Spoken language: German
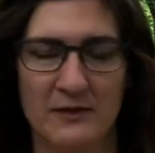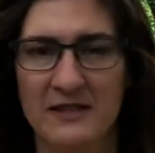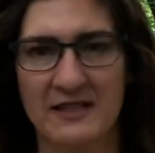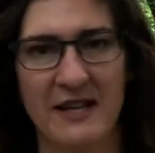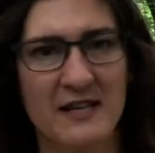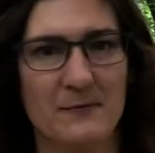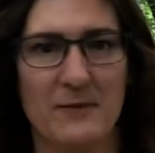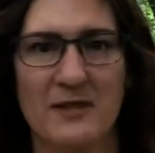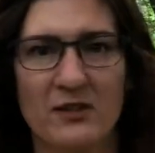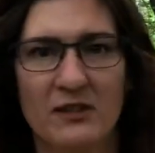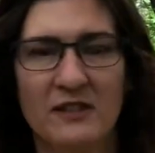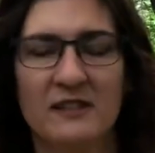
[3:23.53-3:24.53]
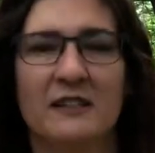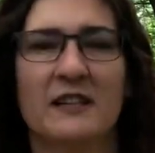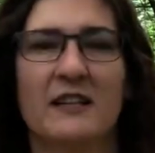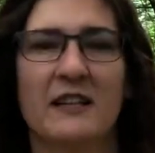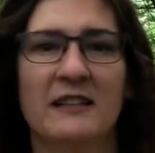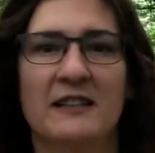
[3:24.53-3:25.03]
Sei es bei solchen
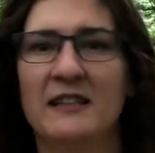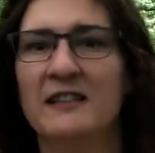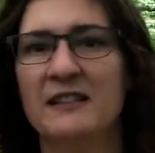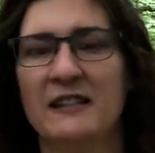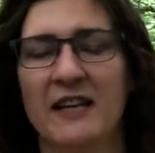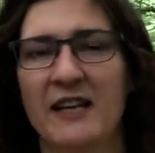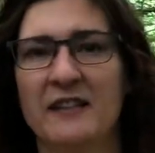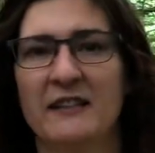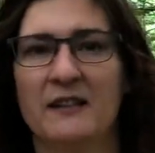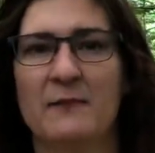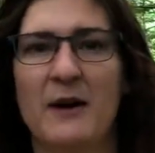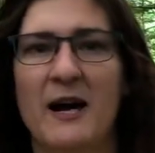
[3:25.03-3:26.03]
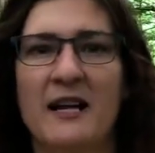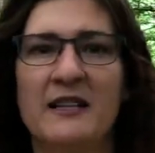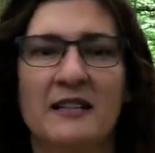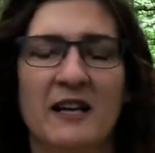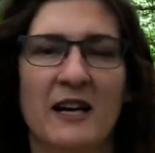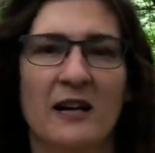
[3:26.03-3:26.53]
Tätigkeiten im
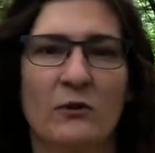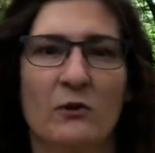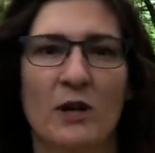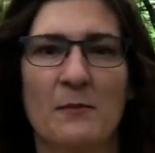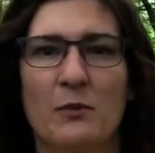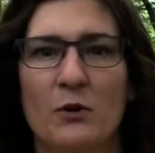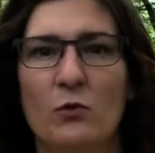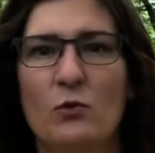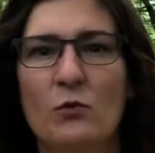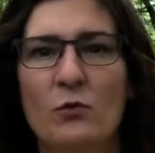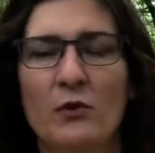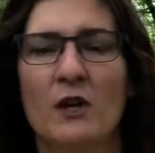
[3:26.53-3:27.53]
Alltag oder im Beruf,